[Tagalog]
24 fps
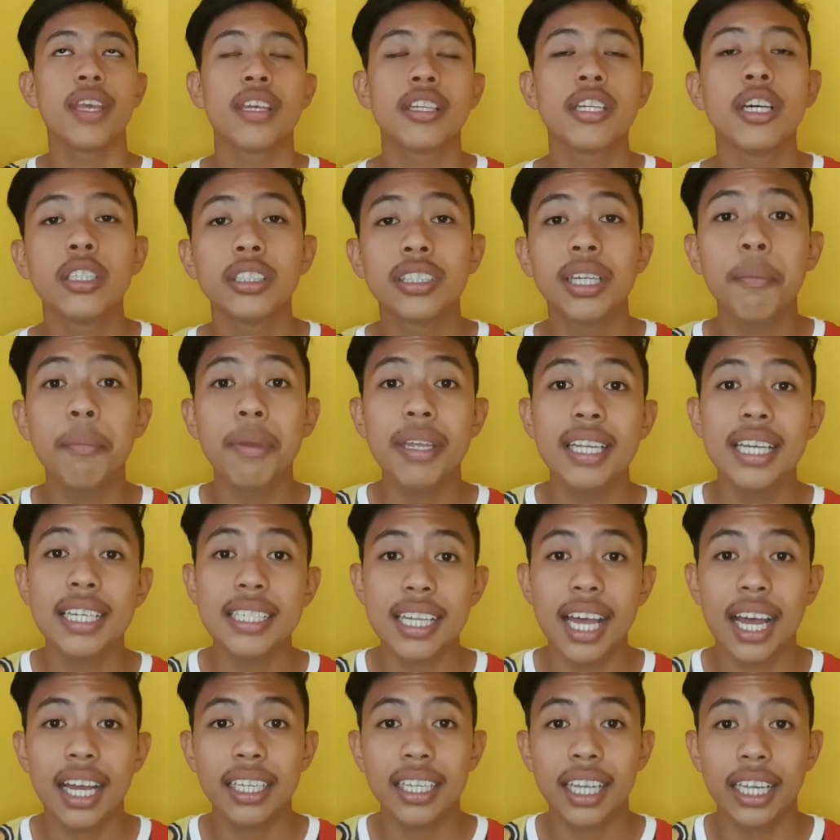So, sabi niya
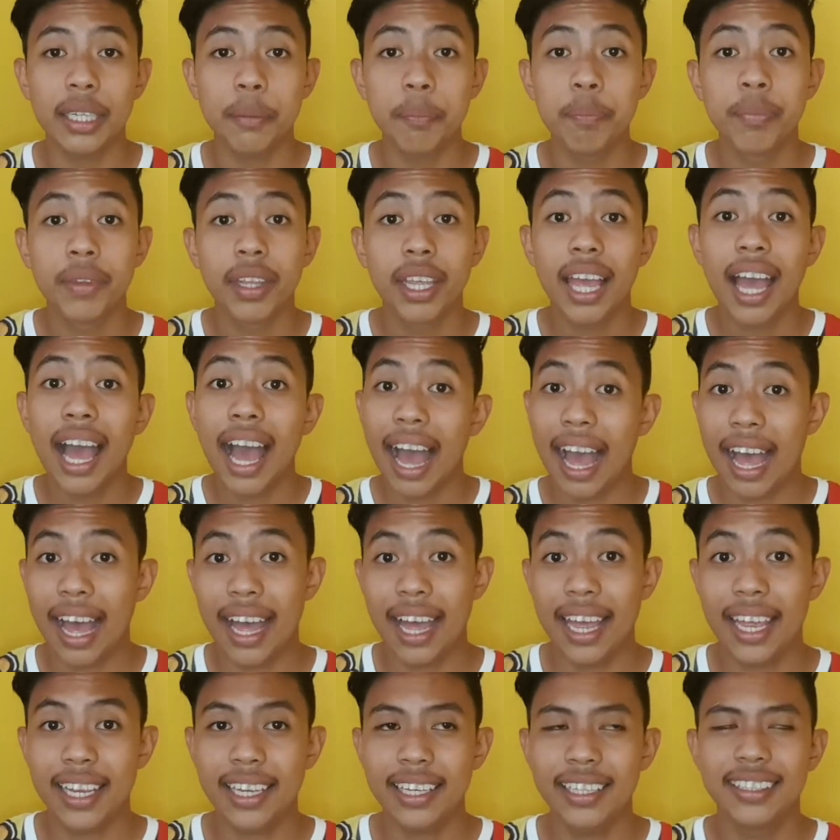sa akin,
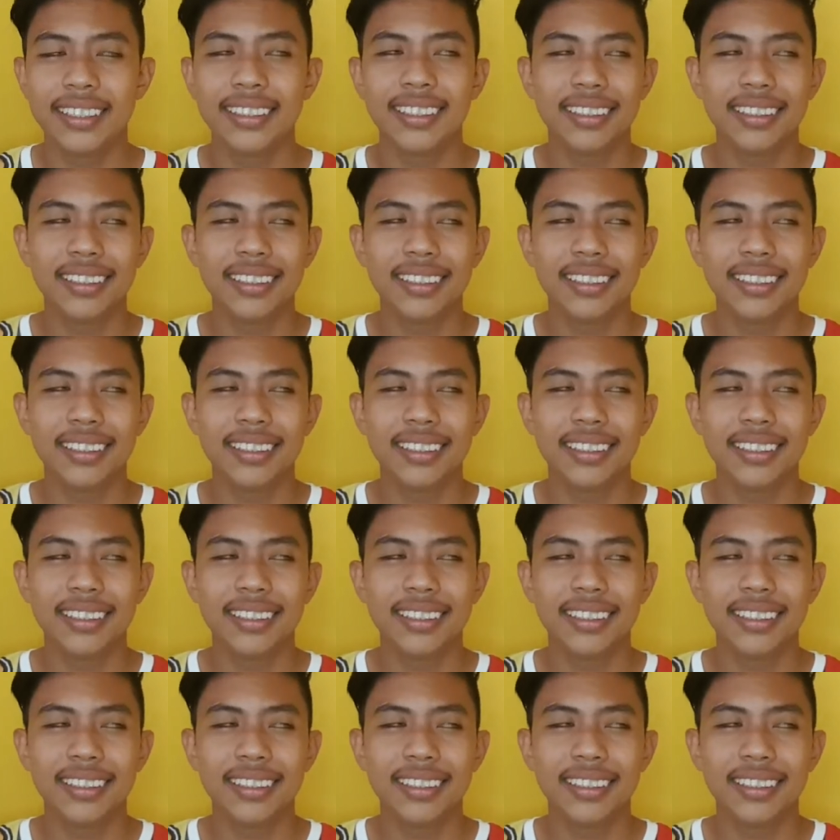hi.